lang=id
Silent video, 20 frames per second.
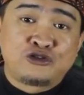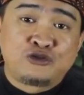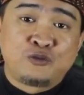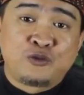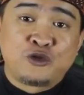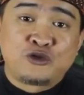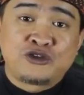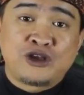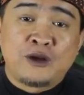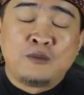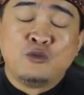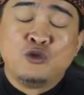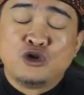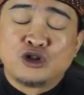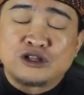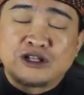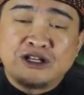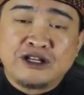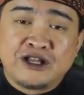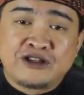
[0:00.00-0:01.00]
perusahaan
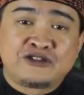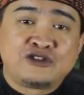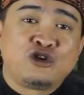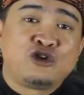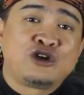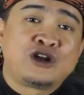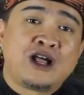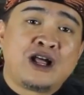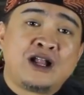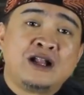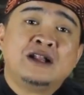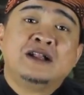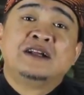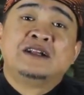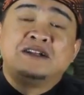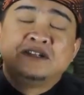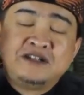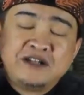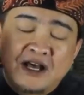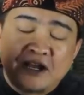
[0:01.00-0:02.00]
multinasional
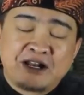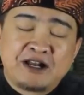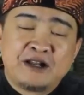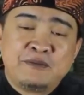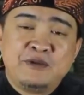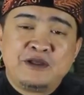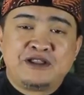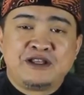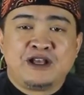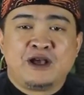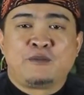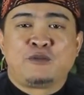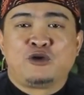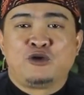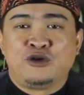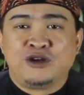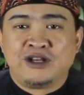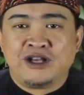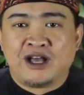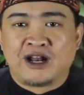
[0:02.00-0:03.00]
dari lebih 30
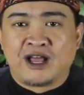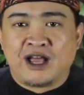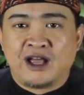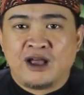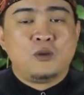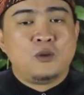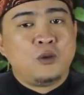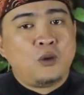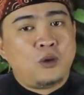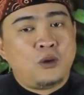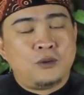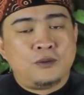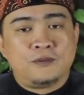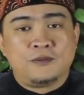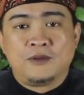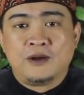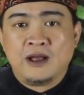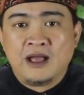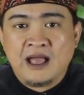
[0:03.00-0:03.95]
negara. Wow.